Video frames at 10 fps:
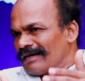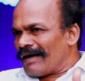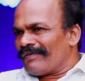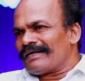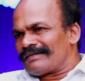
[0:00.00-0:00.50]

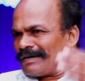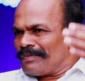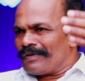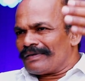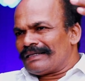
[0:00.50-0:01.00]
அவங்க
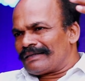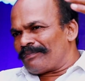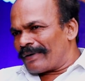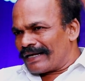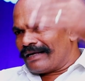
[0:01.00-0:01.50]
திரும்ப வந்து
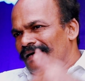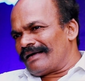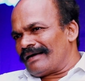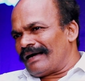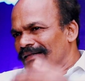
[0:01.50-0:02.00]
பழைய
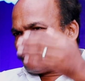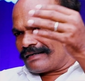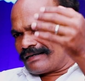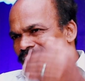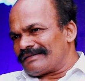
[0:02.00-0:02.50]
அந்த
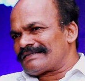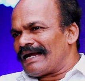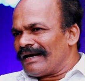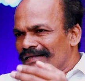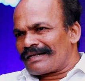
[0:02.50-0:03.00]

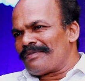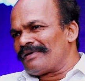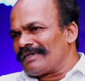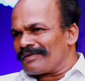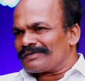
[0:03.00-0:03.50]
ஸ்டாண்டே திரும்ப
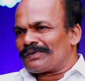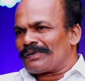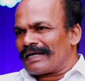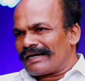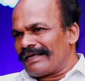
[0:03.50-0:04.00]
வந்து அவங்க
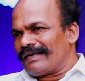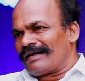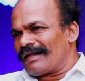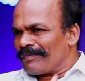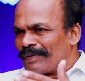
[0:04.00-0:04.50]
சொன்னாங்க லைக்
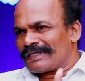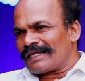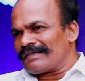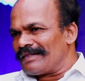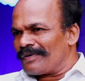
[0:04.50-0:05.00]
ஆனால்
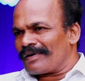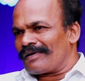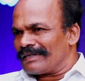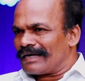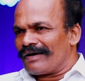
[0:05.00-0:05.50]
பத்தாம் தேதி
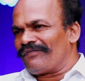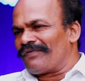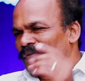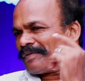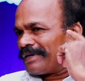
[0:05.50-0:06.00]
வரோம் அது
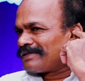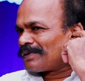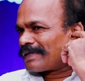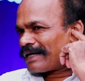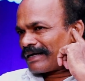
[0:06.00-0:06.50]
கன்ஃபார்ம் அப்படின்னு
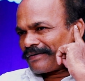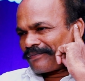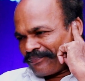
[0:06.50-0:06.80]
சொல்லிட்டாங்க